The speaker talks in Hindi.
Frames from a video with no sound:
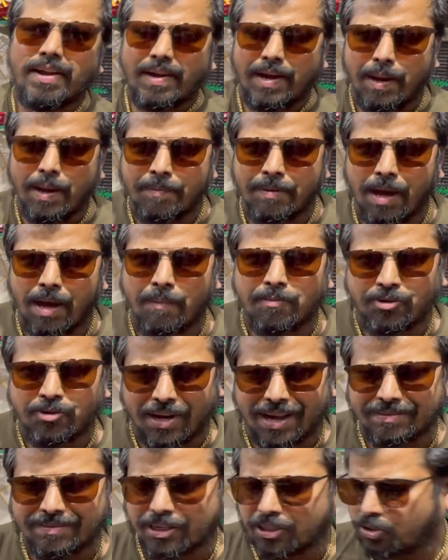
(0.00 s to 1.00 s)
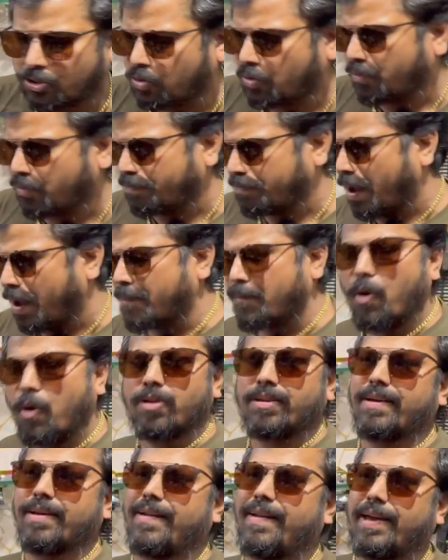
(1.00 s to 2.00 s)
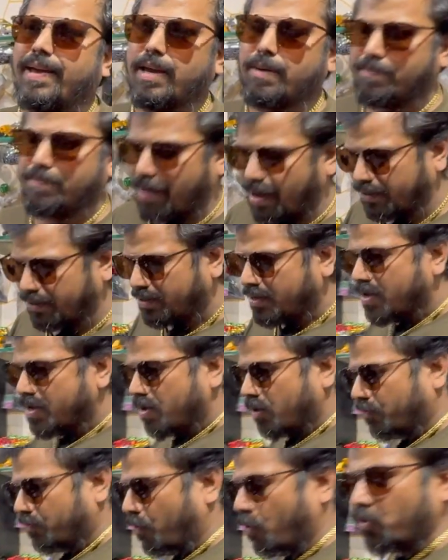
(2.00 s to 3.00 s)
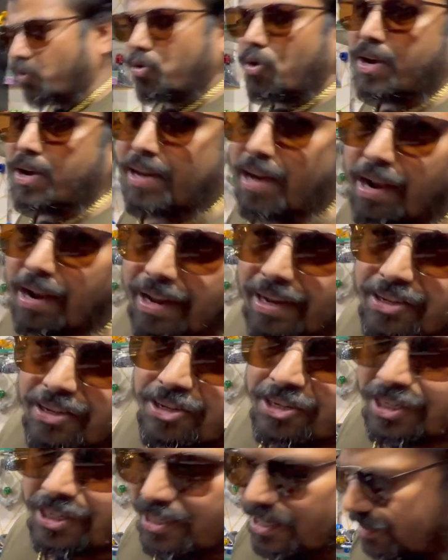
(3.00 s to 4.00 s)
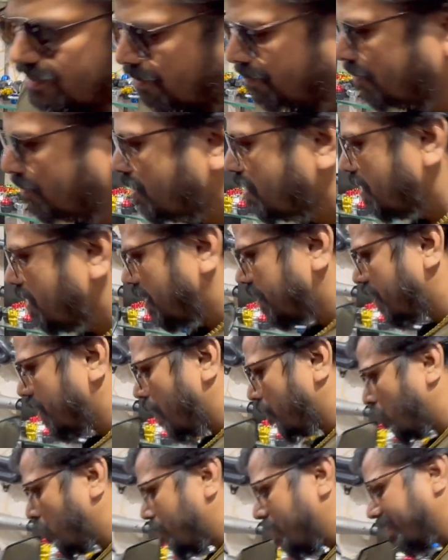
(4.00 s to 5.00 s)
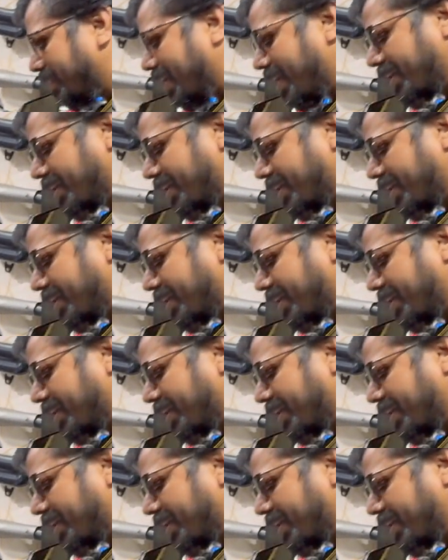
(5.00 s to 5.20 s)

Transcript: कहीं भी आप जा सकते हो मैप ऑन करने के बाद फ़ोन को निकालने का झंझट खत्म इधर आपको मिलता